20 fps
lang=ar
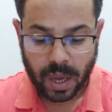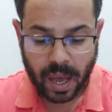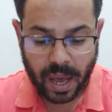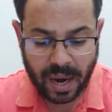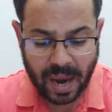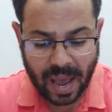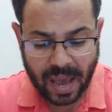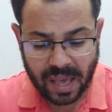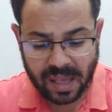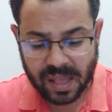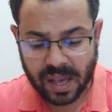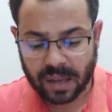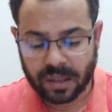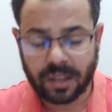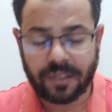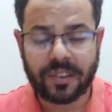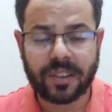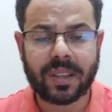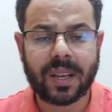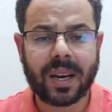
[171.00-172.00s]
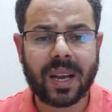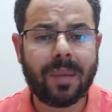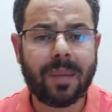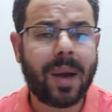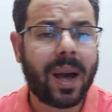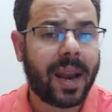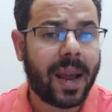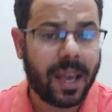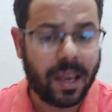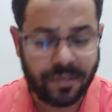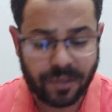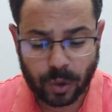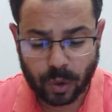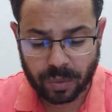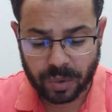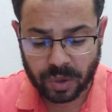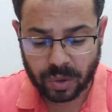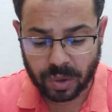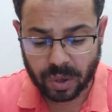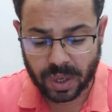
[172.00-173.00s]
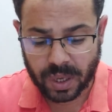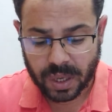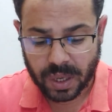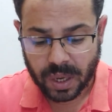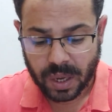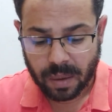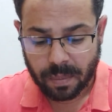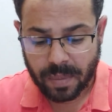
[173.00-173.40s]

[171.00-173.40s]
انا عايز اضيف الترجمه على اي فيديو من دول